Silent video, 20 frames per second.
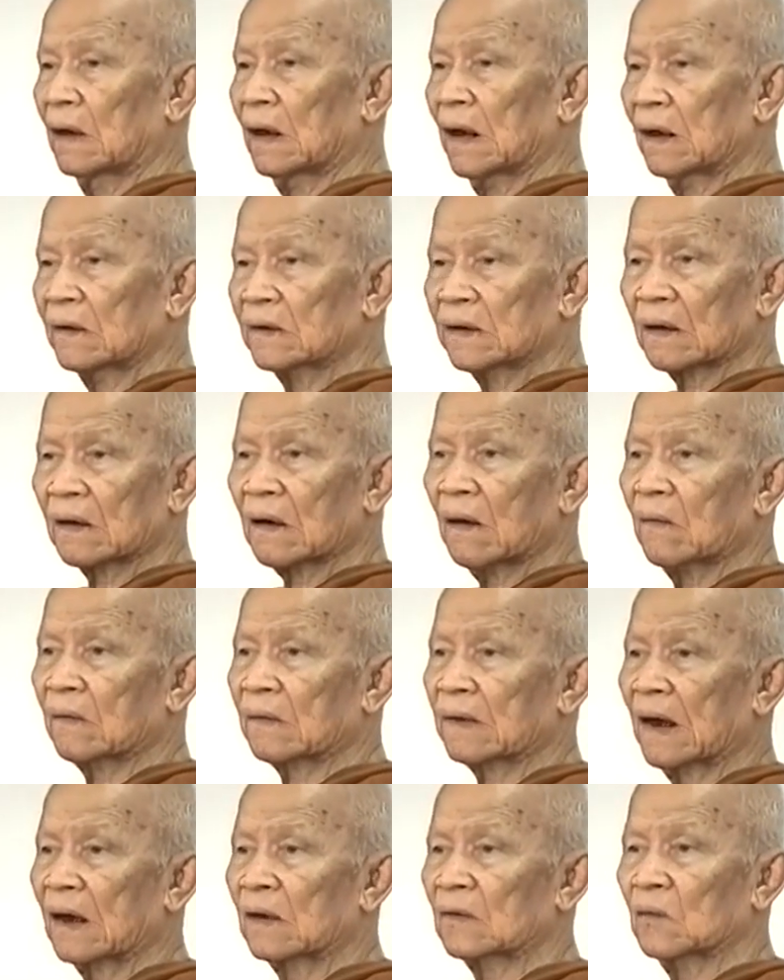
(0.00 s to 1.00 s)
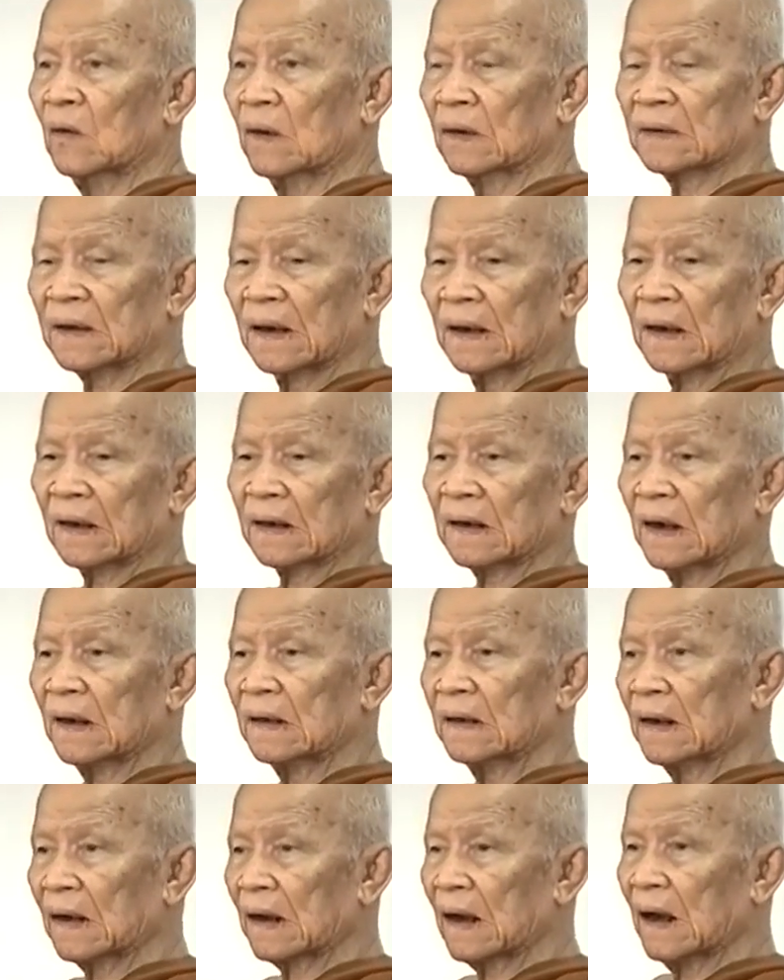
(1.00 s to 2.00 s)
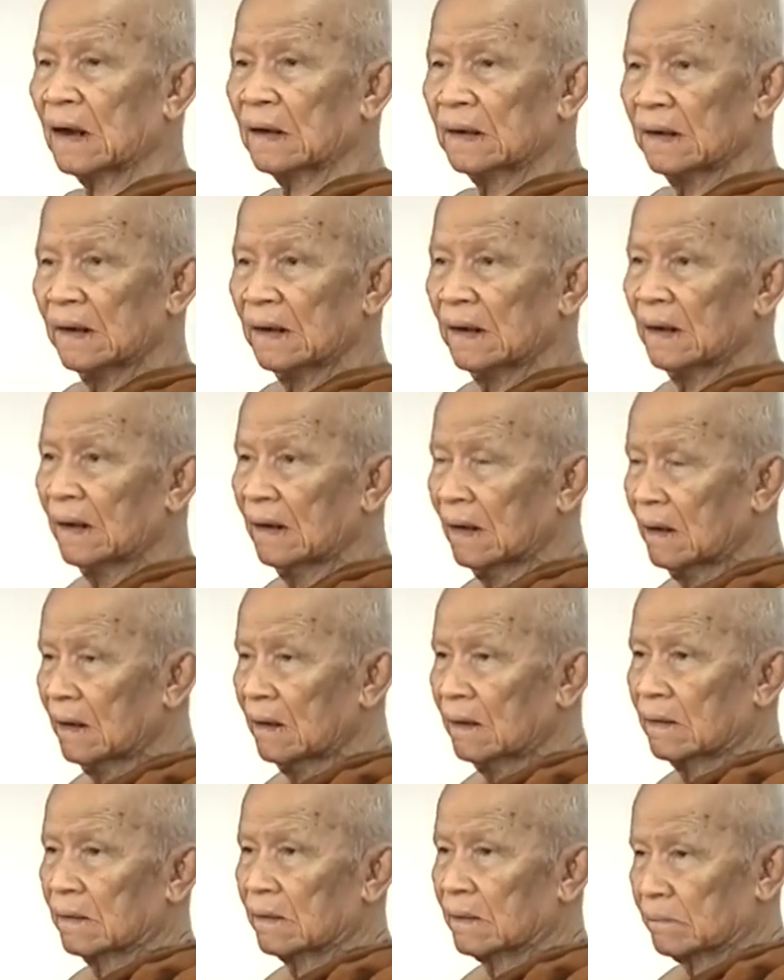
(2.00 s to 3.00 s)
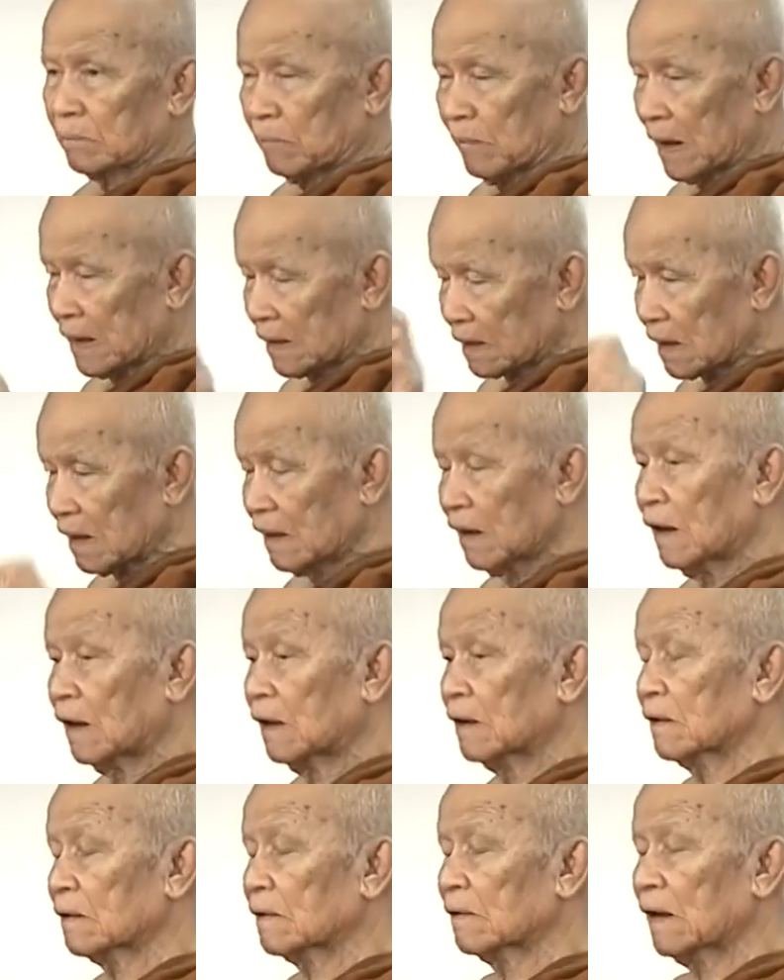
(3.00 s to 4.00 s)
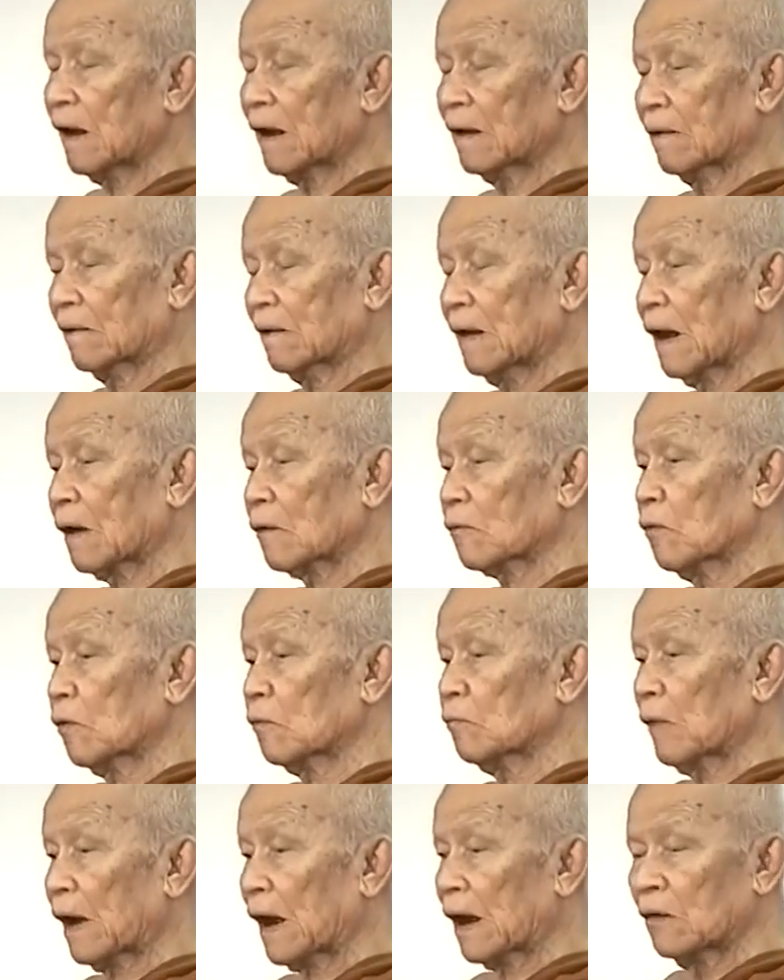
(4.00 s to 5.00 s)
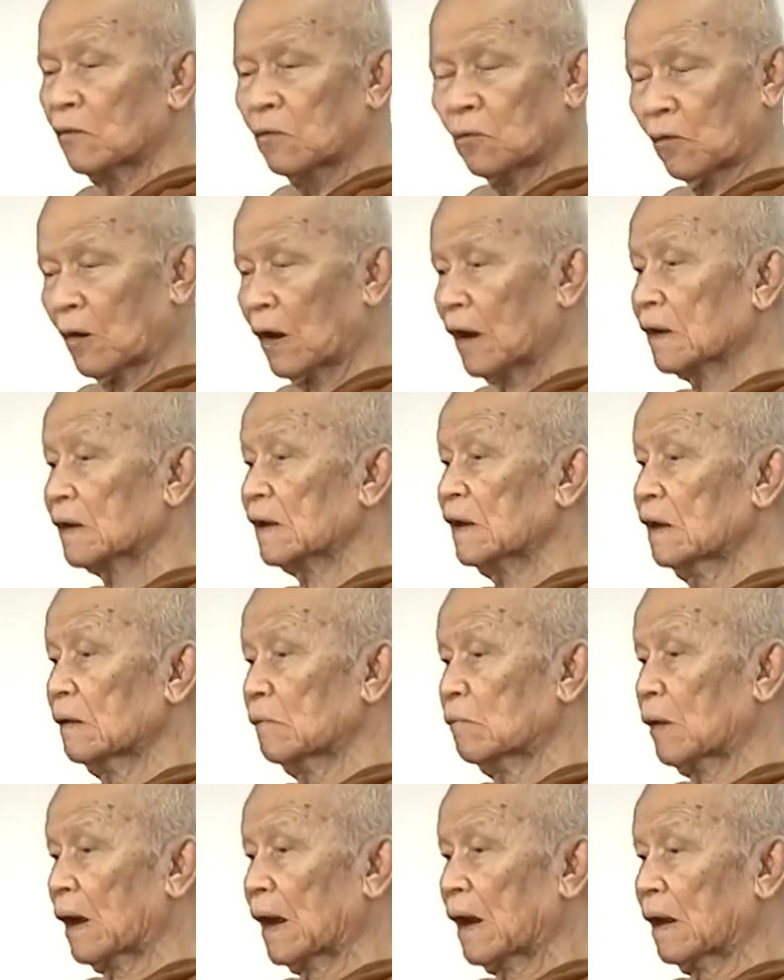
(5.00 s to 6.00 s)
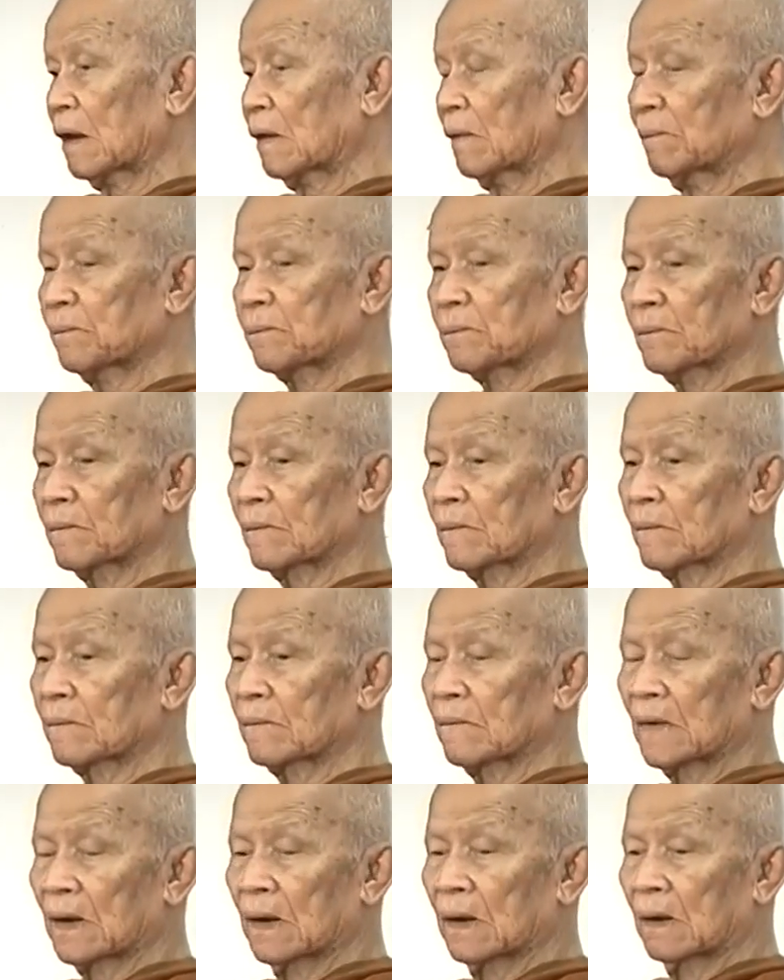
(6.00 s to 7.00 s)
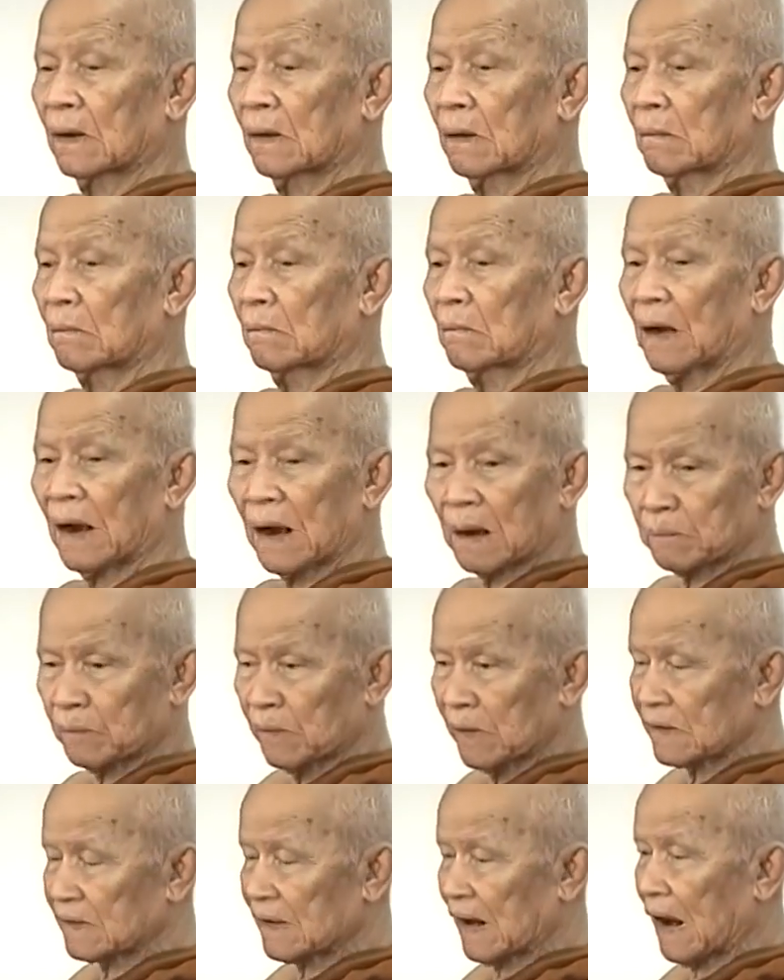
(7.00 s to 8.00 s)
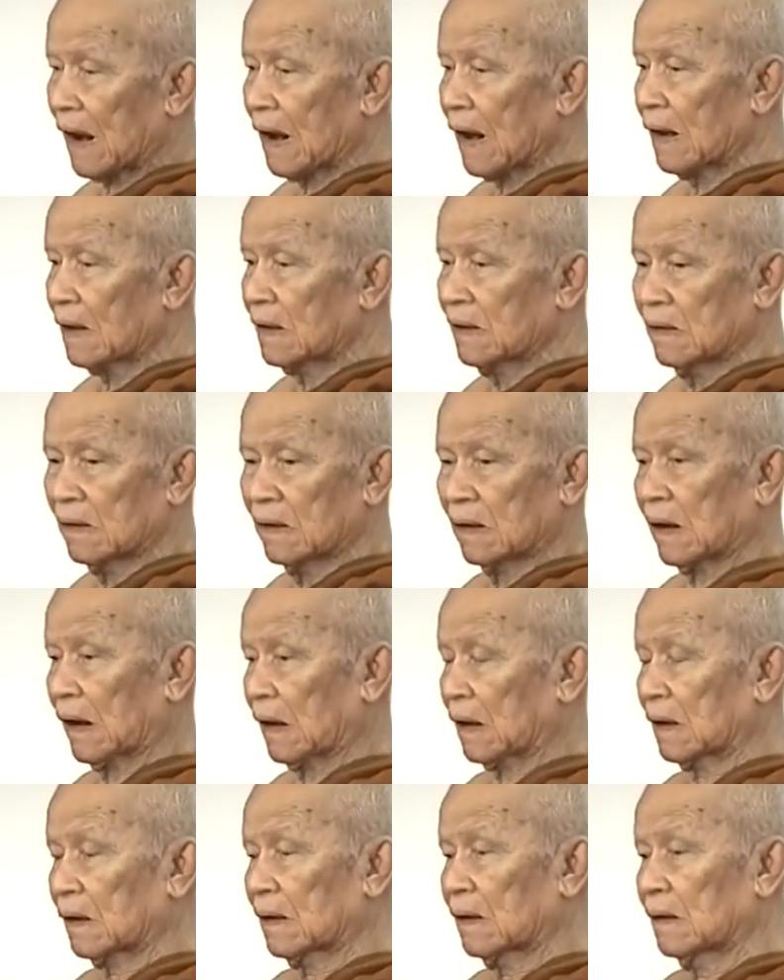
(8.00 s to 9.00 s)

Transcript: เราจะเข้าครังหลวงแต่ละครั้งละครั้งนี่ไปเชิญท่านนักกฎหมายหัวกะทิมา มาปรึกษาหารือกัน